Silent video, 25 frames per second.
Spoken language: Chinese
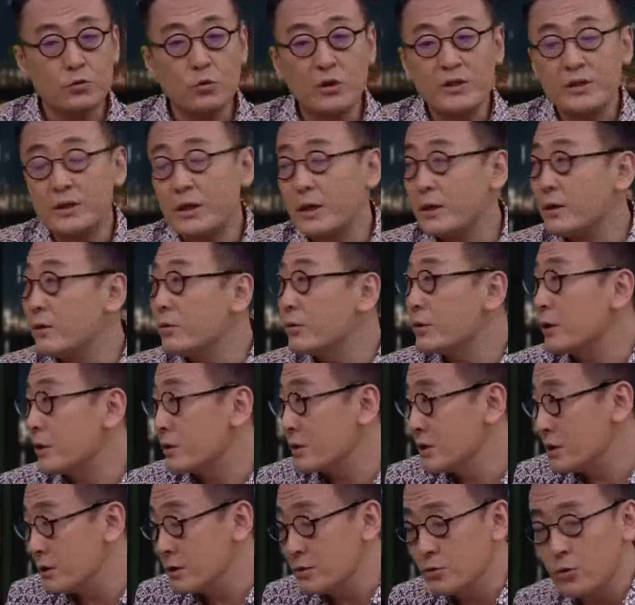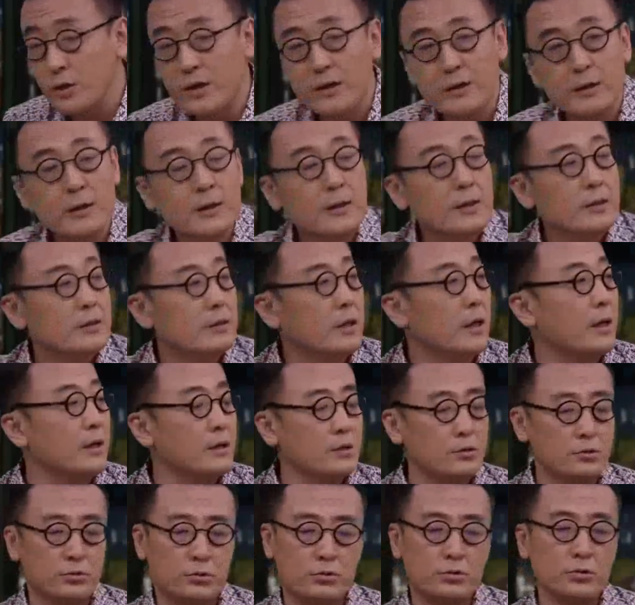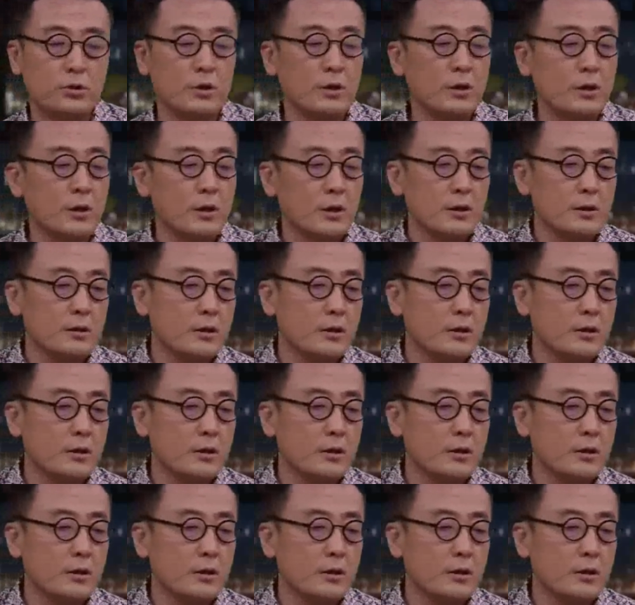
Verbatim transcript: 个观点也有点极端。他也就是说，